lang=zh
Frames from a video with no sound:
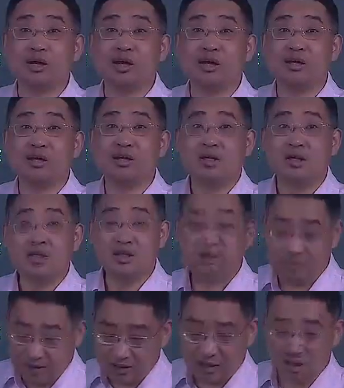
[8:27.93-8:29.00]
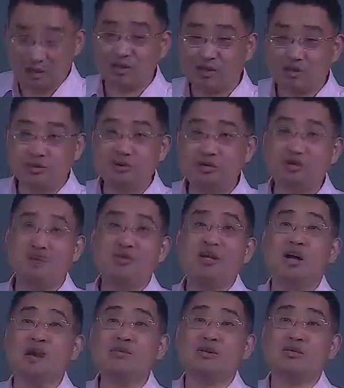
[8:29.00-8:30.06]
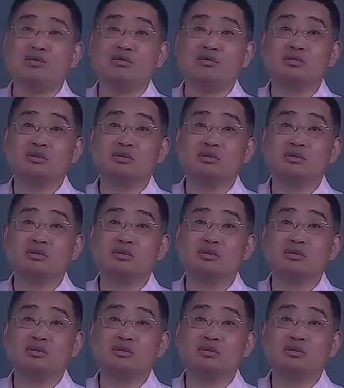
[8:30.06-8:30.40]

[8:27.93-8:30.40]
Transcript: 那么它拿到 CPU 用了没两秒钟，它干嘛？